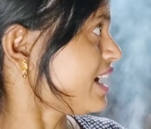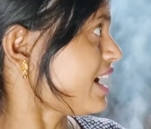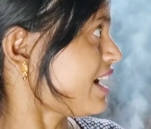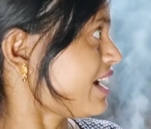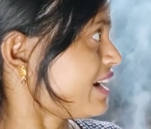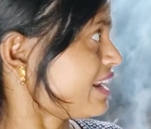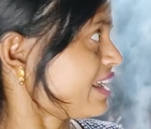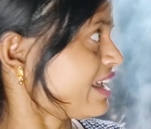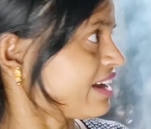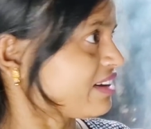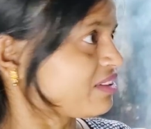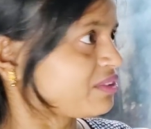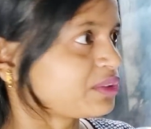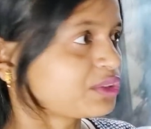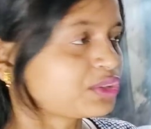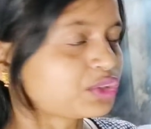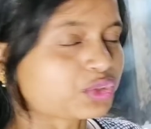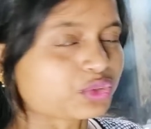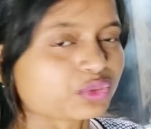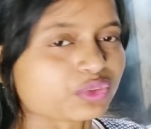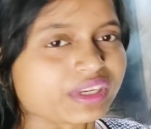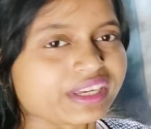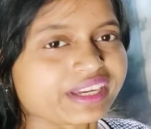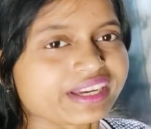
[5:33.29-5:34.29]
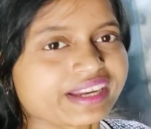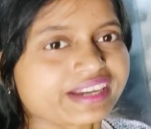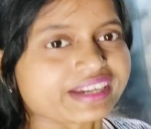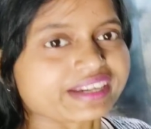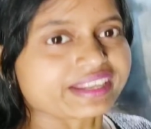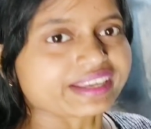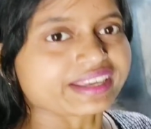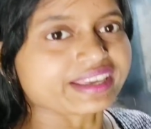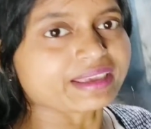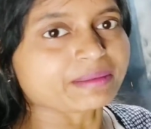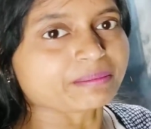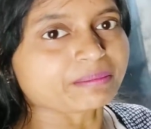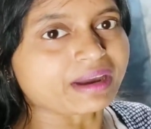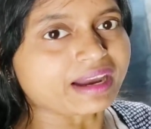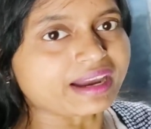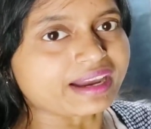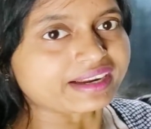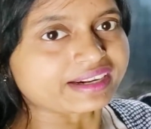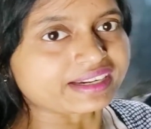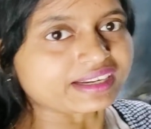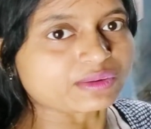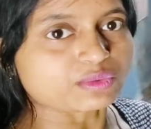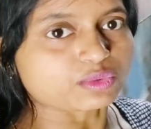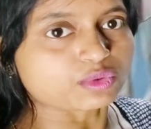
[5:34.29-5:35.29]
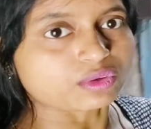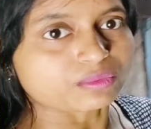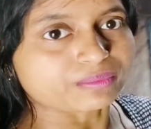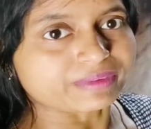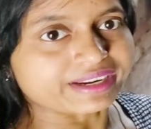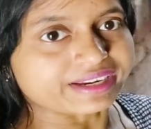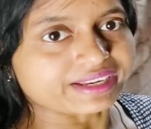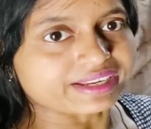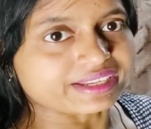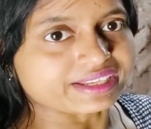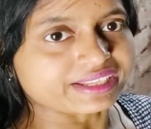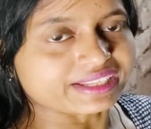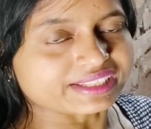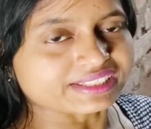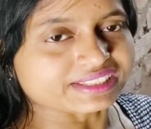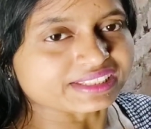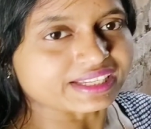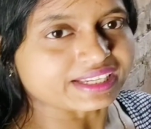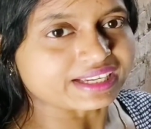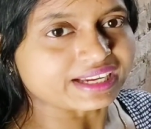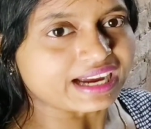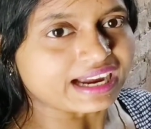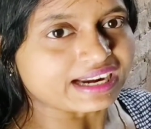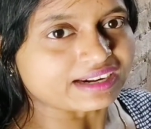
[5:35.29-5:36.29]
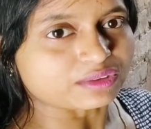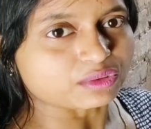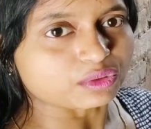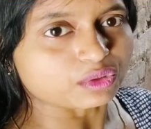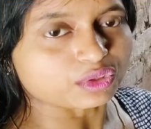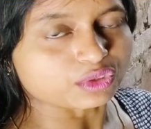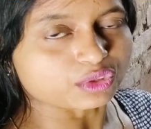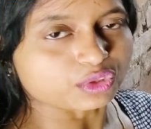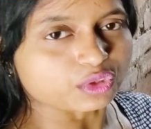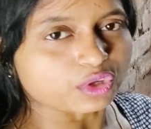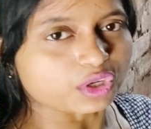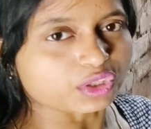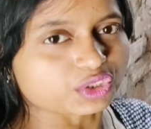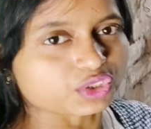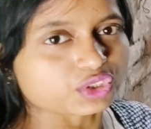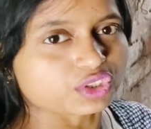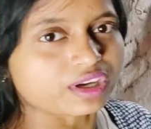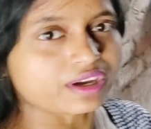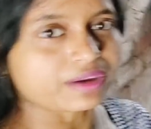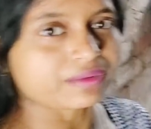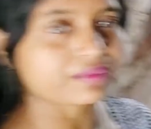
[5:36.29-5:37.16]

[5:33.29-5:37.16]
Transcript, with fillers: আর এখন শুধু এখানটায় এই মা একটা উনুন বানিয়ে নিয়েছে এই কাঠগুলো তো নষ্ট